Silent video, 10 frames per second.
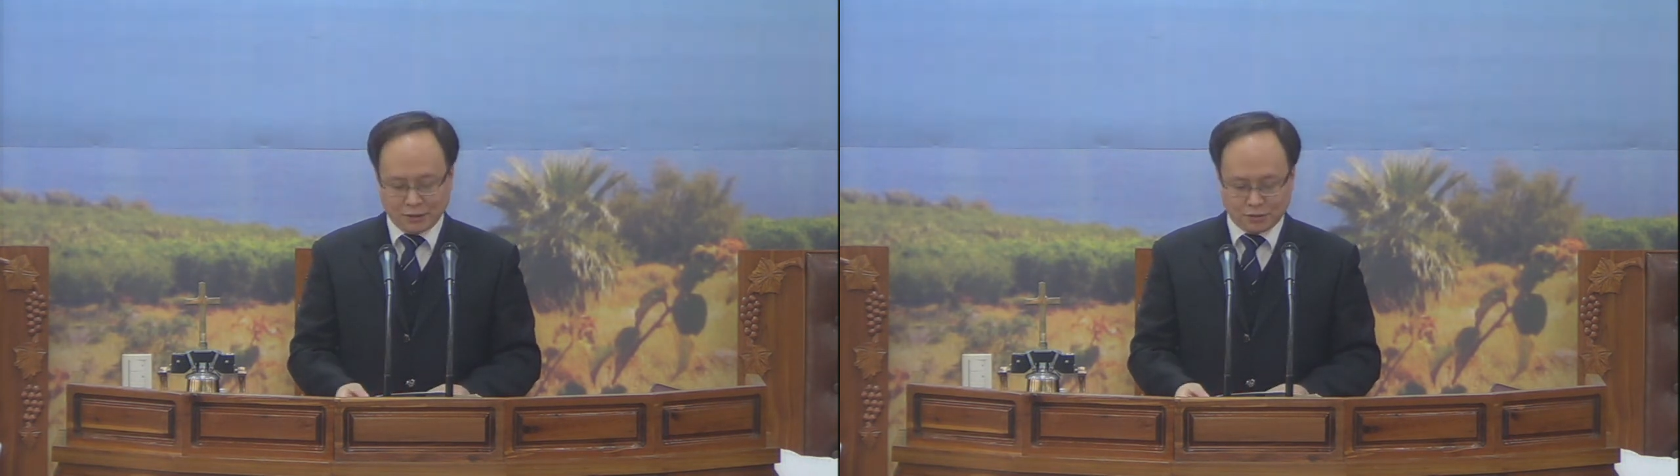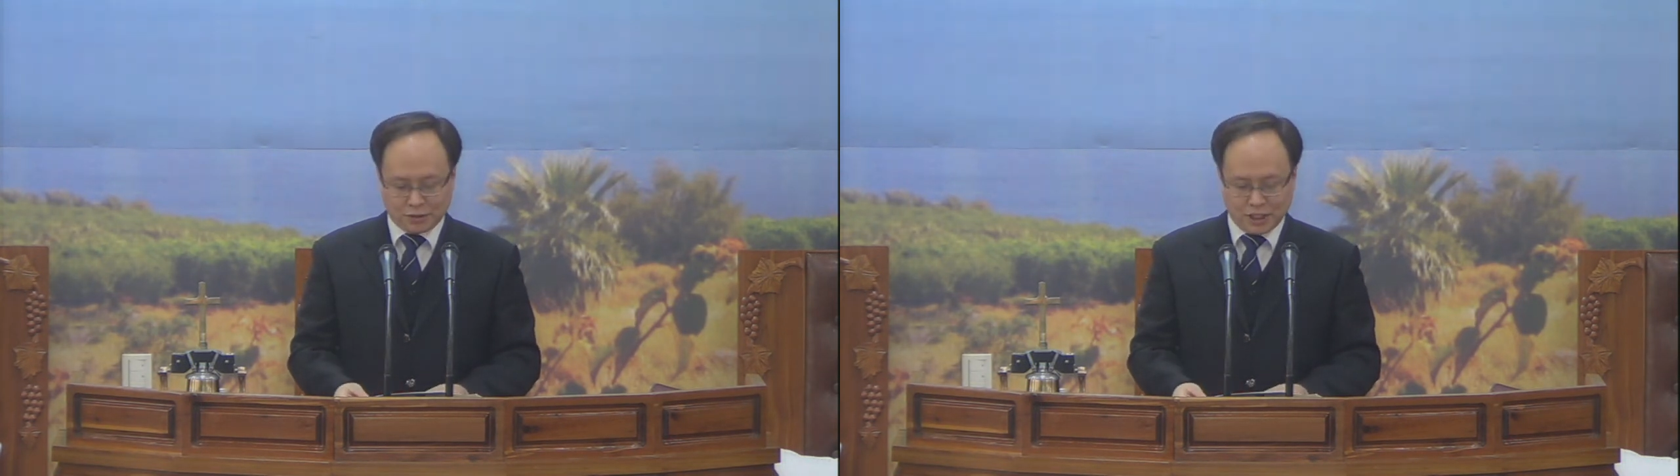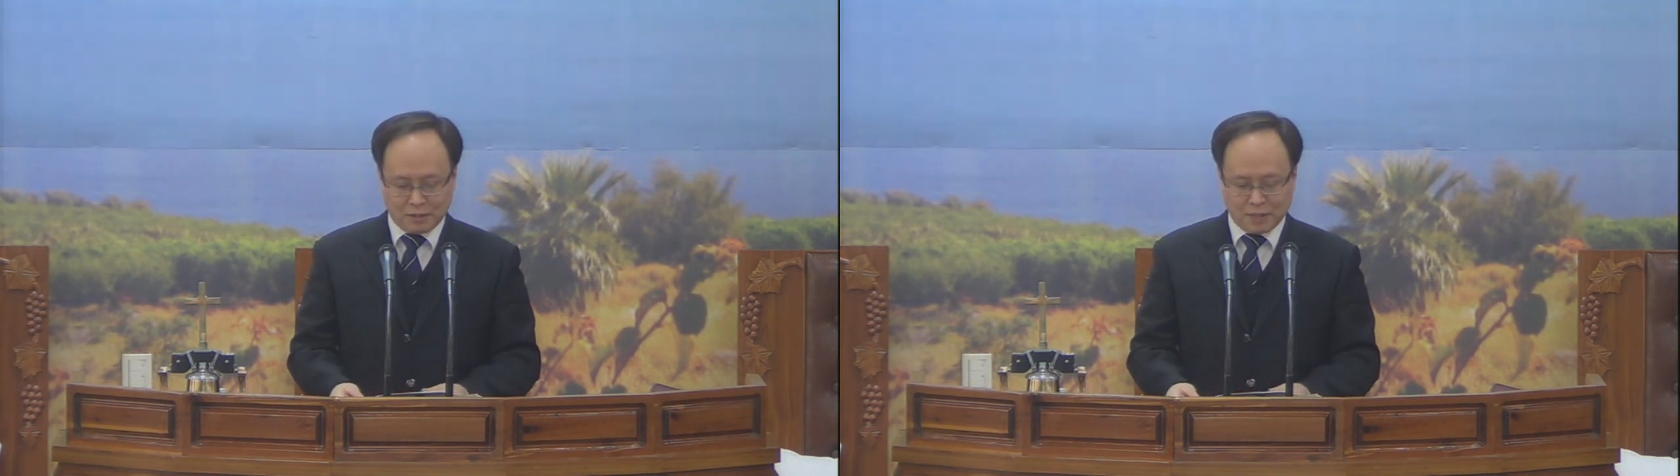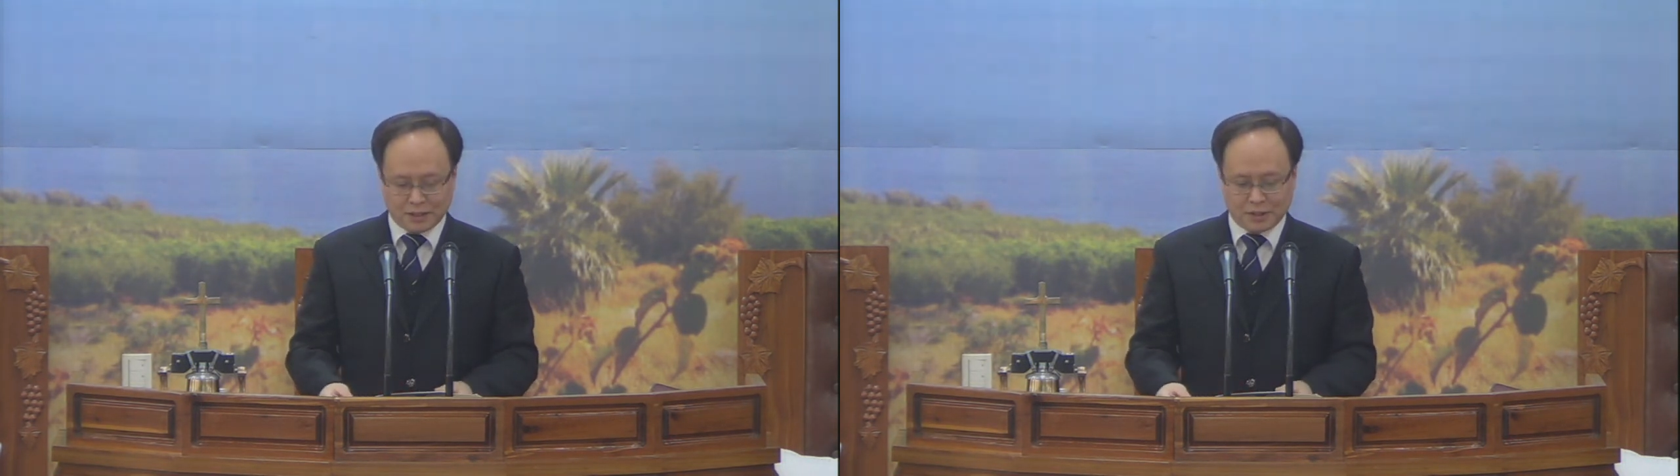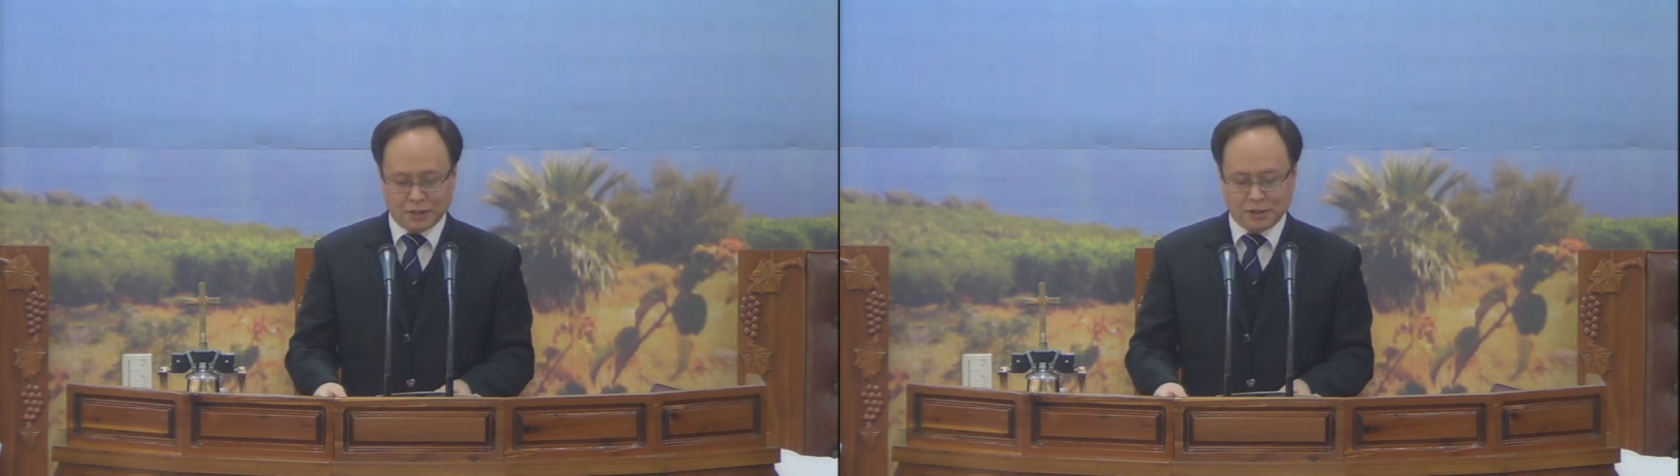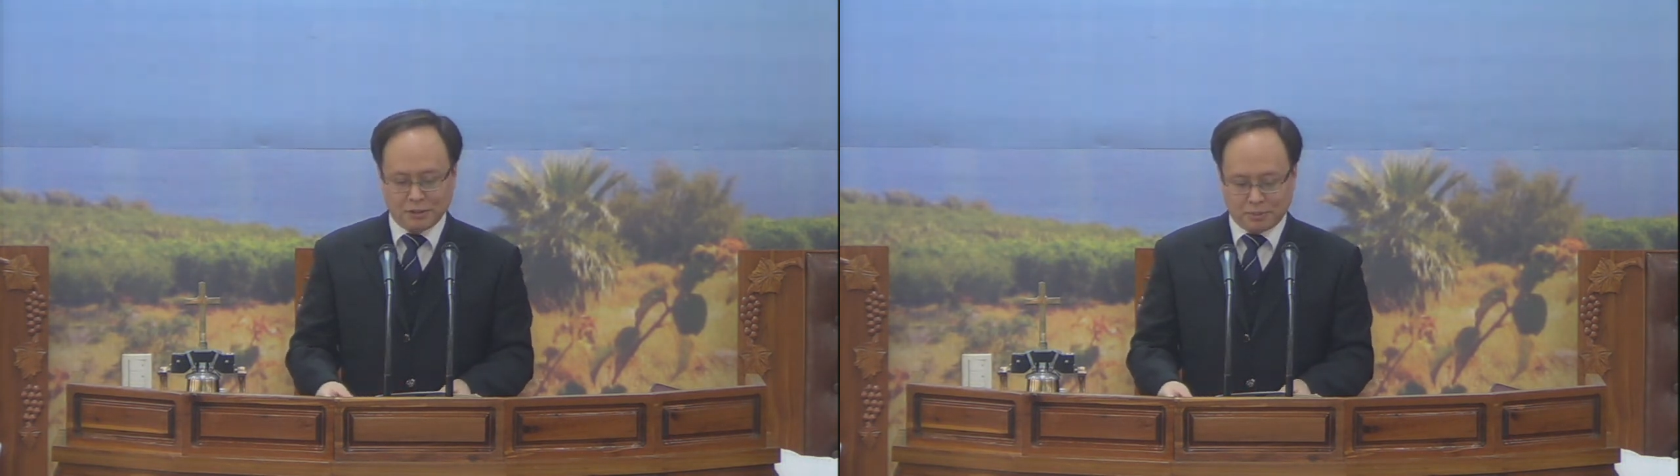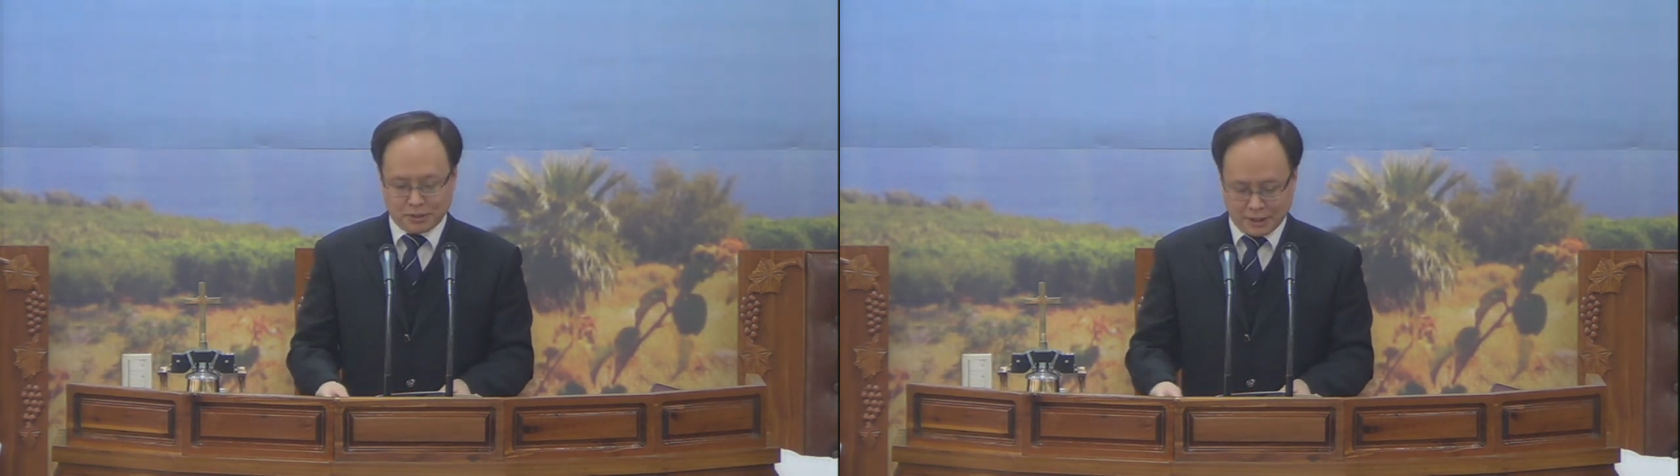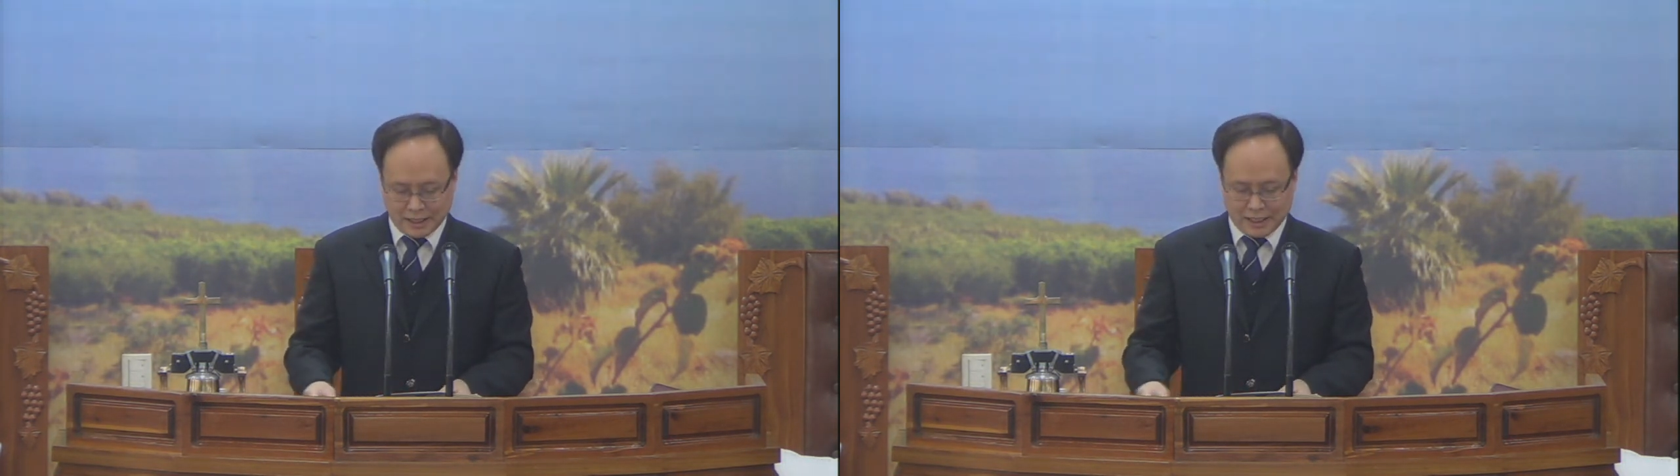주께 맡겨
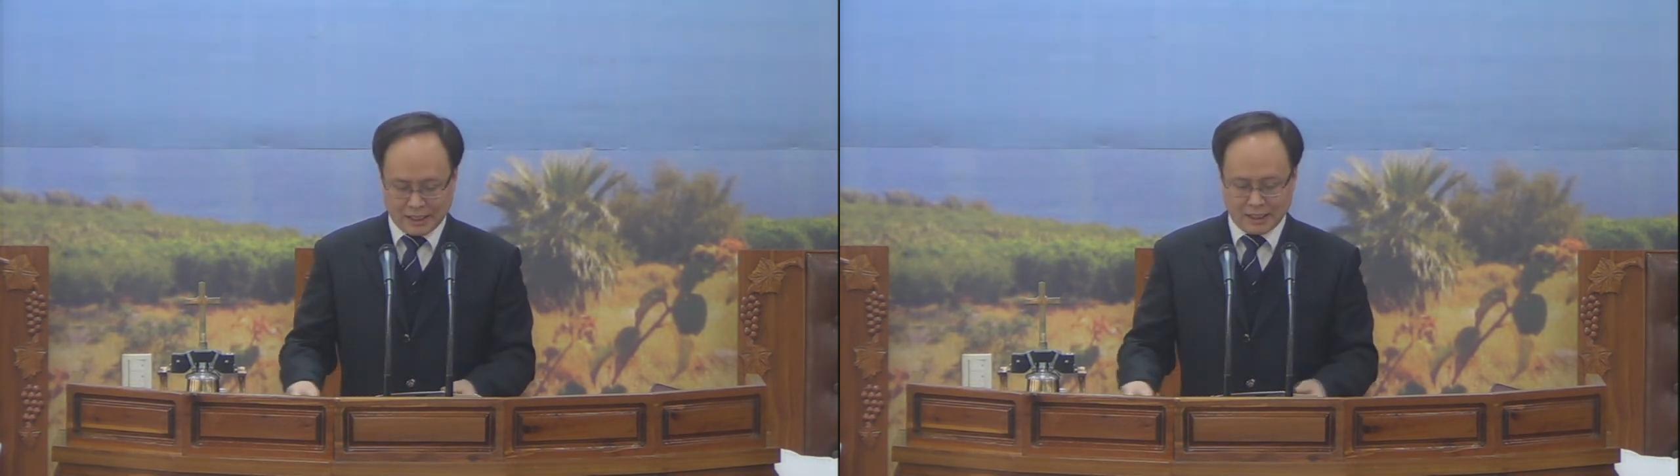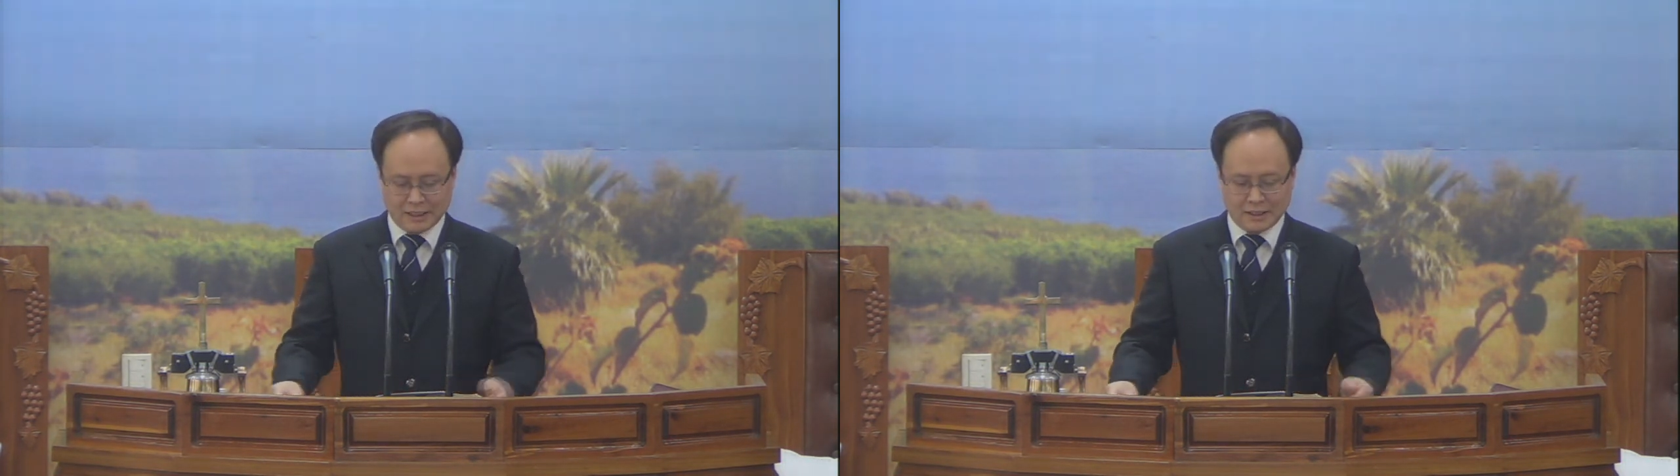버리라.